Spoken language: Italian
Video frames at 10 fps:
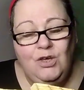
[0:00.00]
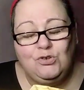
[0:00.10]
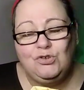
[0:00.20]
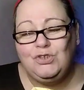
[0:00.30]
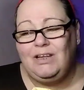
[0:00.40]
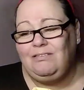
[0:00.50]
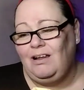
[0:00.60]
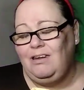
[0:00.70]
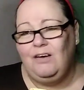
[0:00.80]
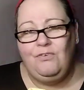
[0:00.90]
Io sono stata
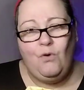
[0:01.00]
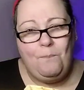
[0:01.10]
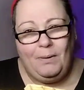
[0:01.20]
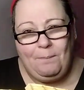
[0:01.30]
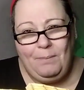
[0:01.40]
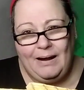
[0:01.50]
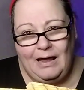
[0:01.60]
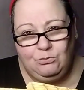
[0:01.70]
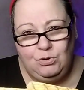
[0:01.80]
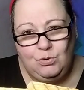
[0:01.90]
lì, avevo
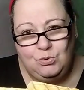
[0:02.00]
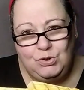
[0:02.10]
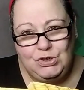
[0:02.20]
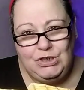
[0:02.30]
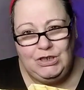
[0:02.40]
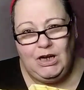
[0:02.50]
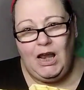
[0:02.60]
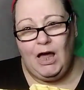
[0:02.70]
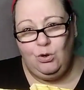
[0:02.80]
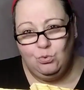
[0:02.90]
preparato in cucina
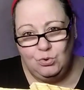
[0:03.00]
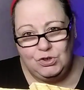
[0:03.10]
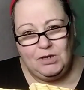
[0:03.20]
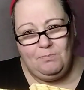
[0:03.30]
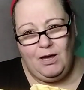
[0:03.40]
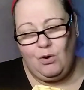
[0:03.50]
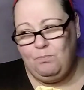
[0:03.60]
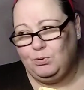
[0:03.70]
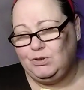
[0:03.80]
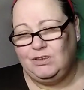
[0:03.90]
la luce, mi ero
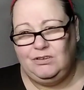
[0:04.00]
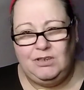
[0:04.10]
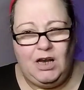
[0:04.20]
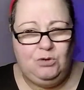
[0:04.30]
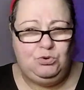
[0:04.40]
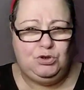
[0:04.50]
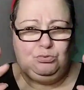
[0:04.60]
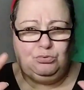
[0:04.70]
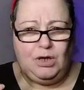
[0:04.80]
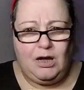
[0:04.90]
portata della luce
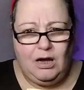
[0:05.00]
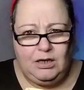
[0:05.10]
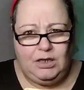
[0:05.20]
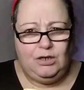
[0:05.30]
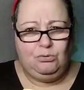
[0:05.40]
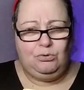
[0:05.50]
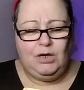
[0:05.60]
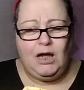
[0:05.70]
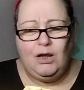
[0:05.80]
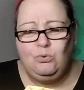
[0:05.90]
tutta carina,
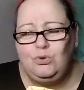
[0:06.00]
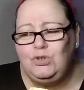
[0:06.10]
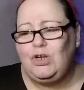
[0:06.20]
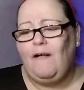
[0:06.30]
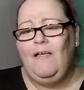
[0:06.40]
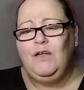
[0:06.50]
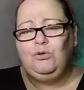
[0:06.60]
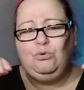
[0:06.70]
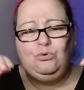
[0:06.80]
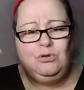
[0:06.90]
tutta caruccia,
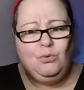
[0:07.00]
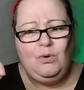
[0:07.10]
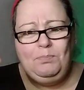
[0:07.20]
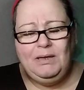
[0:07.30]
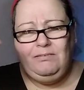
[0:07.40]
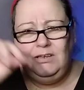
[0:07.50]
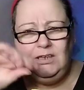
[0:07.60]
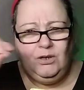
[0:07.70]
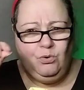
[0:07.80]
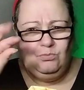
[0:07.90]
tutti quei
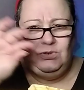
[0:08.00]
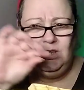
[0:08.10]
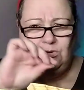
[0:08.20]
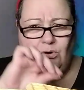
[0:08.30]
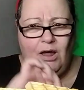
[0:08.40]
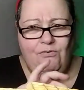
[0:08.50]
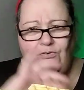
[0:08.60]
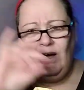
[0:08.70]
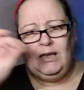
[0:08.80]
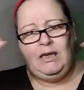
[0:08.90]
piattini con dentro la
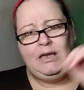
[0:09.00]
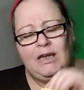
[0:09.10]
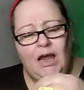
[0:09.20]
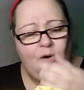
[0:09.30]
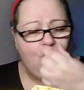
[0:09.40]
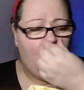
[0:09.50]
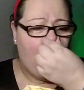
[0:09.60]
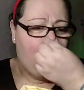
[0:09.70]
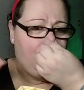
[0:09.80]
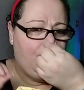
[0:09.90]
farina e
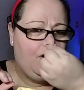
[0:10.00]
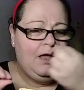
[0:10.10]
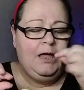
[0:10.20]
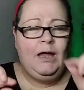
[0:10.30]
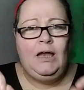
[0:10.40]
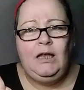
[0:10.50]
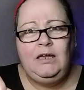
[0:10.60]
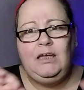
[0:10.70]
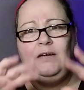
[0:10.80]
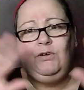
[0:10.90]
l'uovo e il
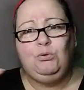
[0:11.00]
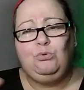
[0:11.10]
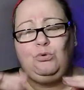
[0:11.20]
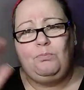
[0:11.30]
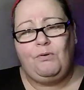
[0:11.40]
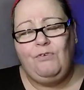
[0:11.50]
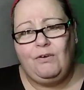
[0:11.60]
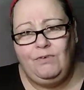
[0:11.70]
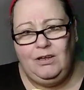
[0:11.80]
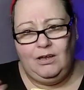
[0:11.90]
lievito, tutto per
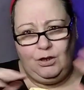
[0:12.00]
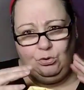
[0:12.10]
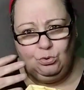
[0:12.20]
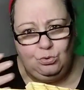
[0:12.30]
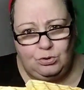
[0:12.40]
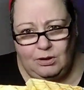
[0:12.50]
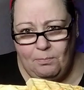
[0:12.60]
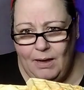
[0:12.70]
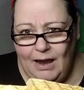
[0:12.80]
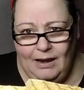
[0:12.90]
far vedere tutta
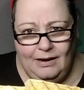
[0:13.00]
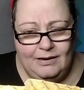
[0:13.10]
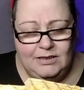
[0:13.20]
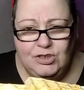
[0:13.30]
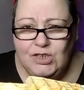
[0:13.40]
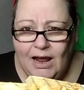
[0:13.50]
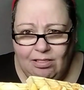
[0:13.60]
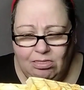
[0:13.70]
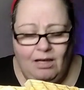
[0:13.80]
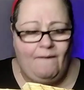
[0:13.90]
bella la
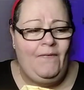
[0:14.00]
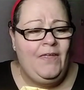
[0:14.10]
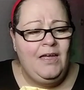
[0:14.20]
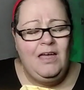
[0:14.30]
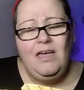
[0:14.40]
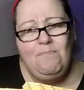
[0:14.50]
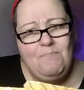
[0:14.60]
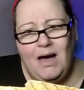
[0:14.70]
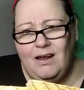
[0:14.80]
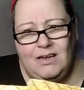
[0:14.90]
ricetta. E
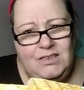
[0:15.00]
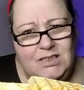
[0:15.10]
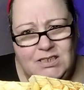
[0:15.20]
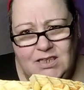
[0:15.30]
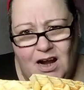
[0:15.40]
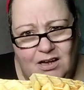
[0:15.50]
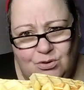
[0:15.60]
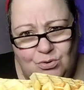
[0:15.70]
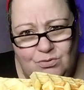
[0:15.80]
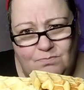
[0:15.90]
mi ha
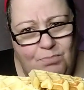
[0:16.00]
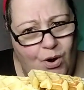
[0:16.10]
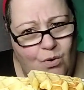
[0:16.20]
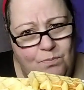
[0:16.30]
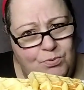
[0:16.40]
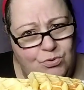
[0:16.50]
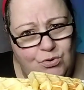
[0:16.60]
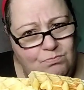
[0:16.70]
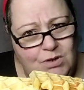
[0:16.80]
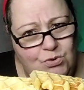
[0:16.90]
registrato poco più di
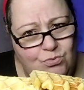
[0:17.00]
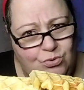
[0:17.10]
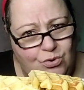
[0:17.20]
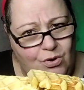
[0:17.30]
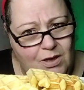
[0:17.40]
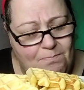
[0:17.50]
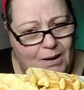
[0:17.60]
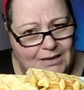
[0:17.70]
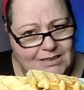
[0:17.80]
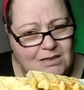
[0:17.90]
un minuto e
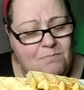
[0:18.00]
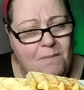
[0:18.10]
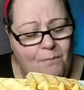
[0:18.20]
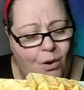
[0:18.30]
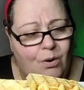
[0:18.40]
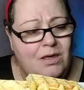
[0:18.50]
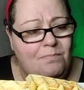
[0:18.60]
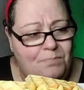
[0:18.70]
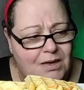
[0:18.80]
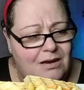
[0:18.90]
basta, memoria
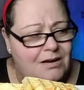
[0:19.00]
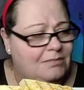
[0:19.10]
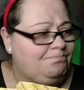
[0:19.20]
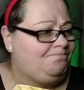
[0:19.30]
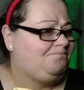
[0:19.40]
piena.